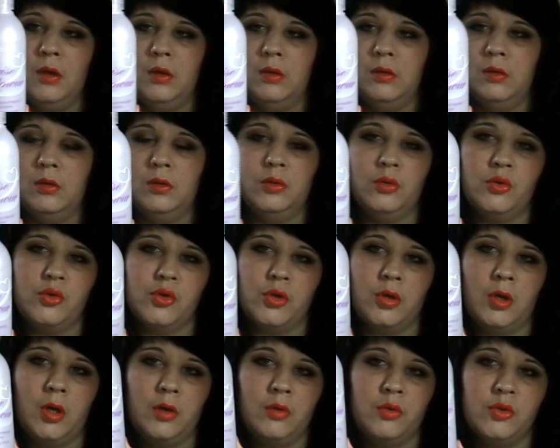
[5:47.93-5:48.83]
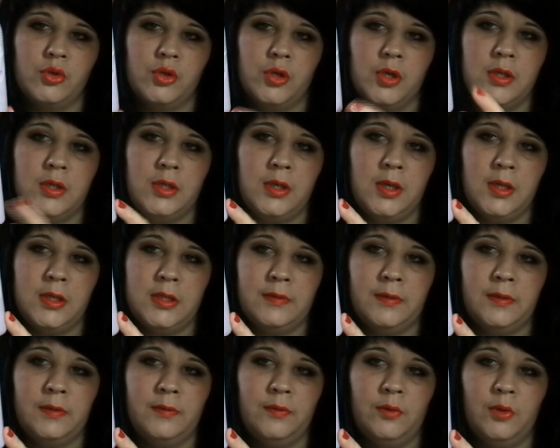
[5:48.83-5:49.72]
Э, тоже хорошее
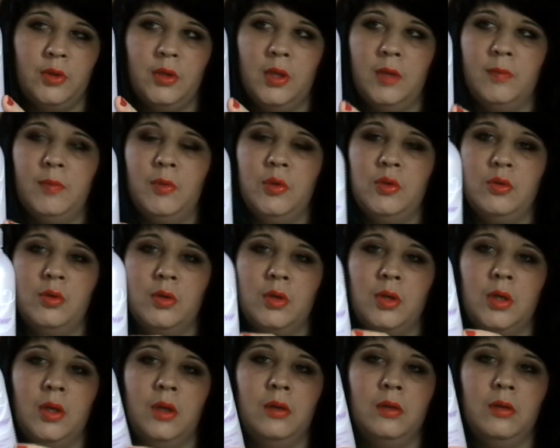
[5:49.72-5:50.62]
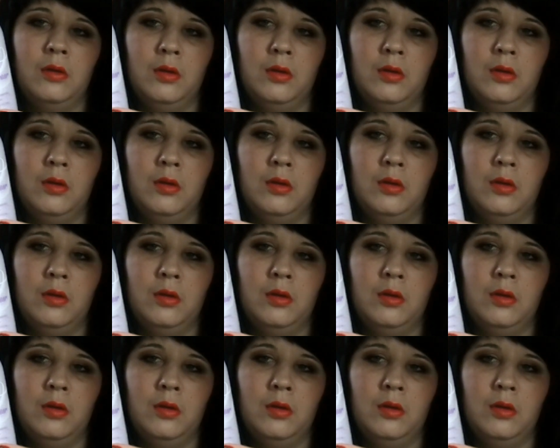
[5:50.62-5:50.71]
средство, твердая пятерка